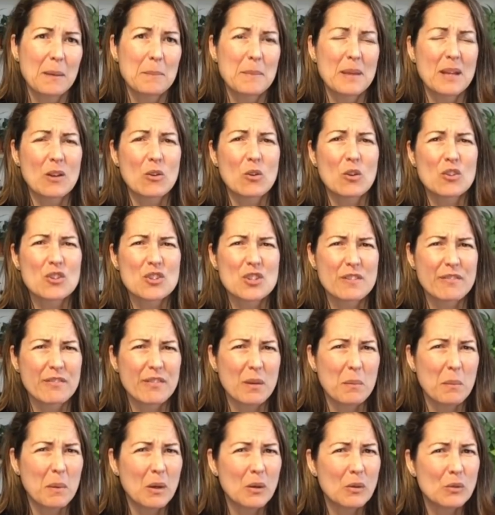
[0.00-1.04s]
mais encore j'ai
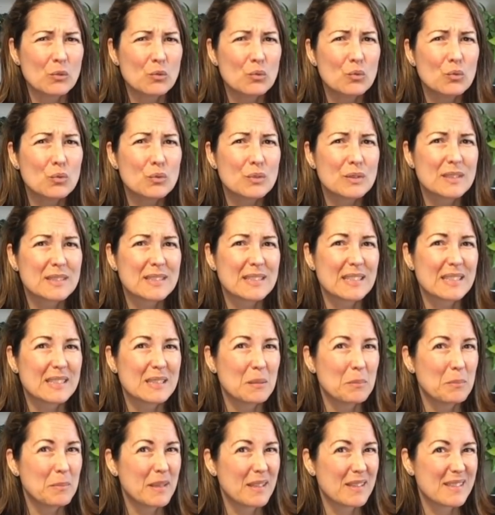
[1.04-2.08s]
vraiment en doute c'était
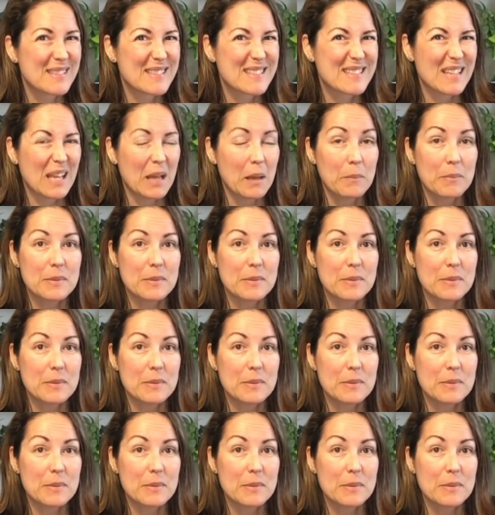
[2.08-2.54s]
bien ça,